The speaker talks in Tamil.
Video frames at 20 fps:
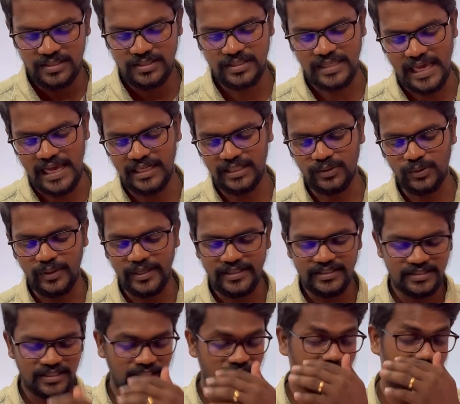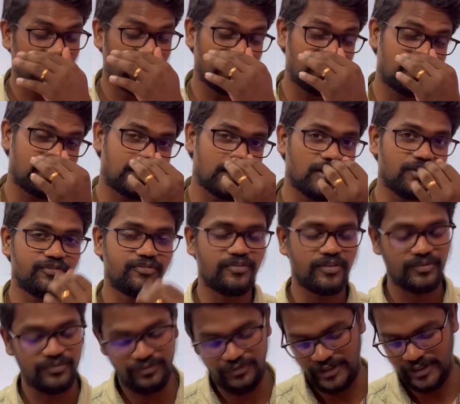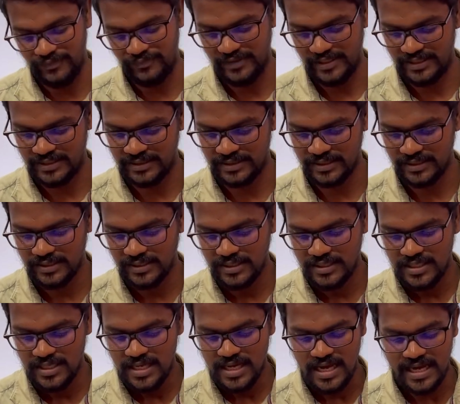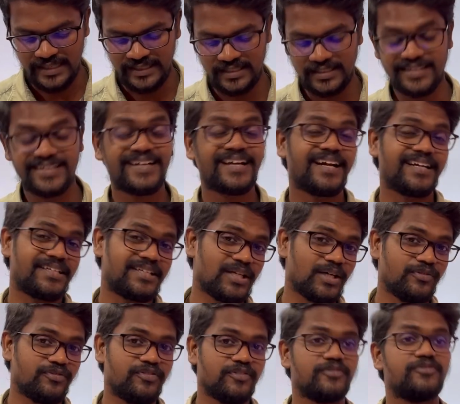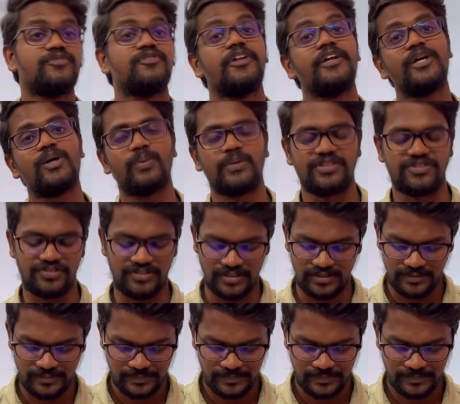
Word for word: கேல்குலேட் த கட் ஆஃப் வேவ் லென்த் அண்ட் கட் ஆஃப் ஃப்ரீக்வன்சி